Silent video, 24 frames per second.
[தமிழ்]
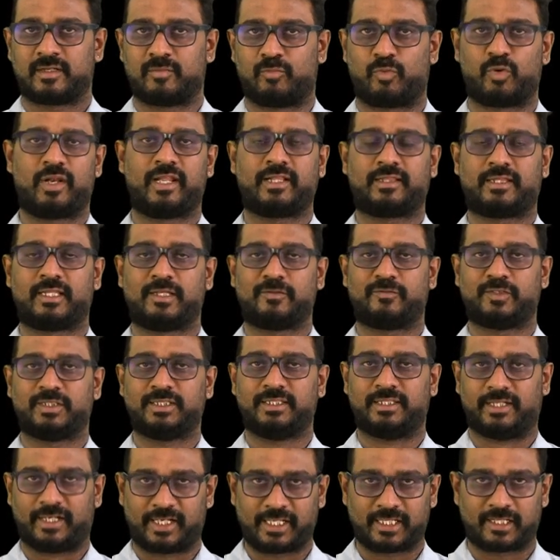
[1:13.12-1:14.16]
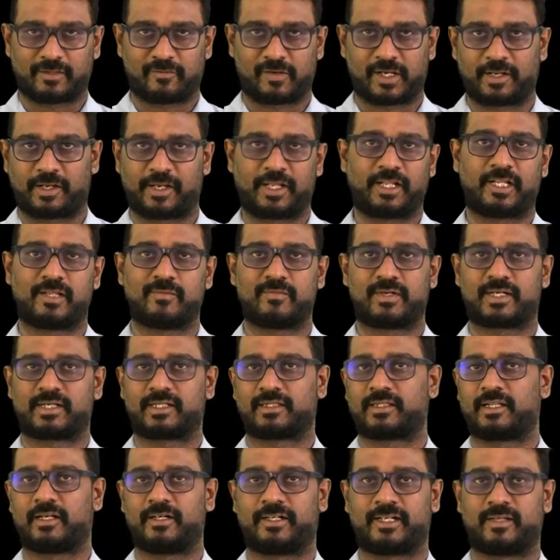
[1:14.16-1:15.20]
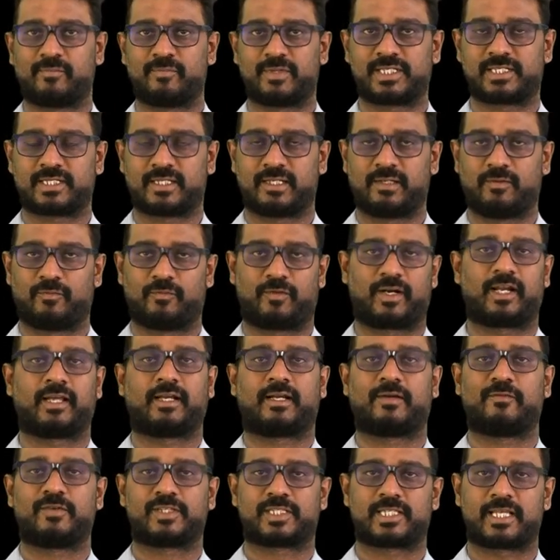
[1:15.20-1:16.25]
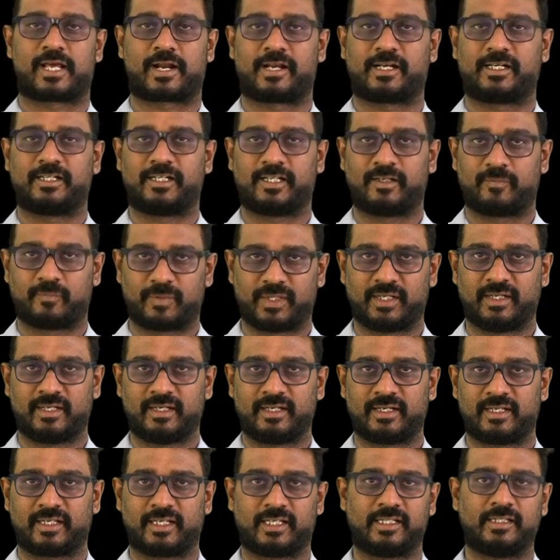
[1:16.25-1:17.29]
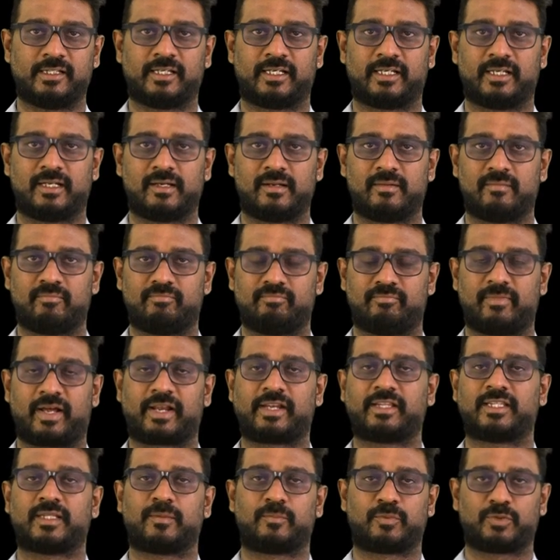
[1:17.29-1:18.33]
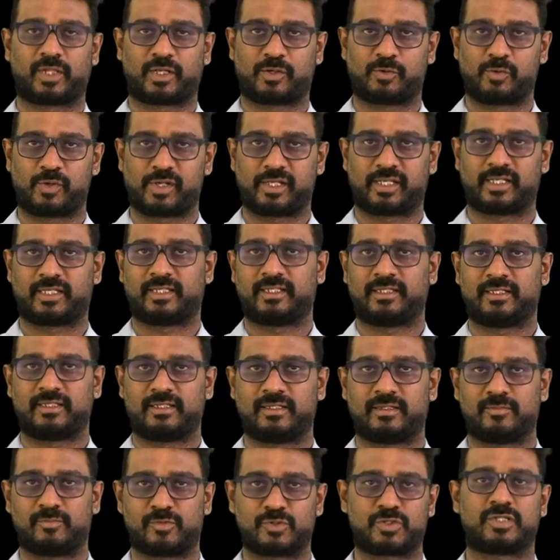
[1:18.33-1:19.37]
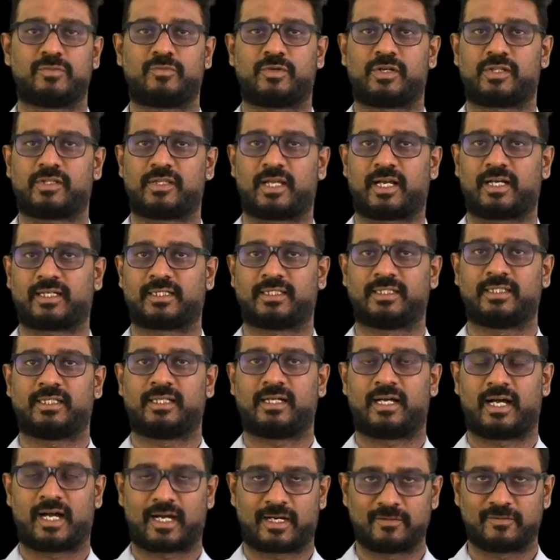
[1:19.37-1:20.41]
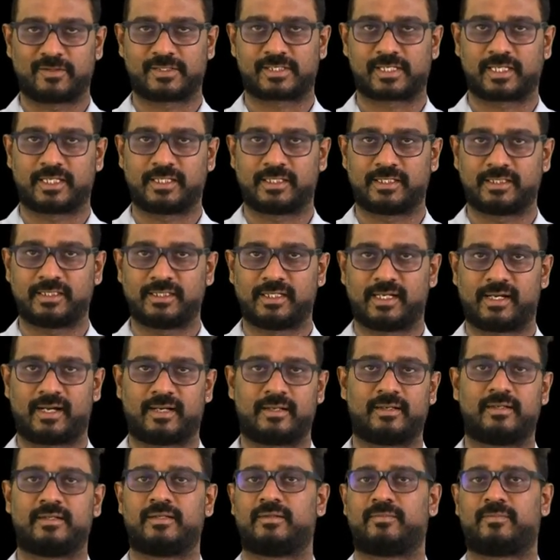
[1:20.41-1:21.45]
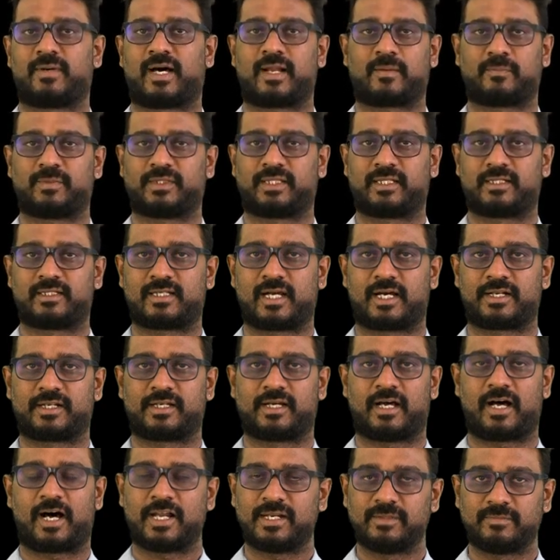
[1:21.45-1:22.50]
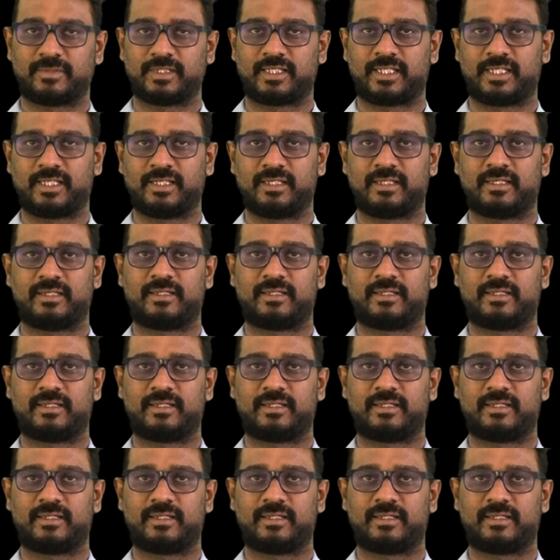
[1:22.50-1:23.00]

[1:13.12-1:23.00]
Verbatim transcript: முல்லைத்தீவு நீதவான் நீதிமன்றத்தில் இடம்பெற்ற வழக்கு விசாரணைகளின் பின் இந்த மனித புதைகுழியை முற்றுமுழுதாக அகழ்வு செய்து பார்ப்பதற்கான அனுமதி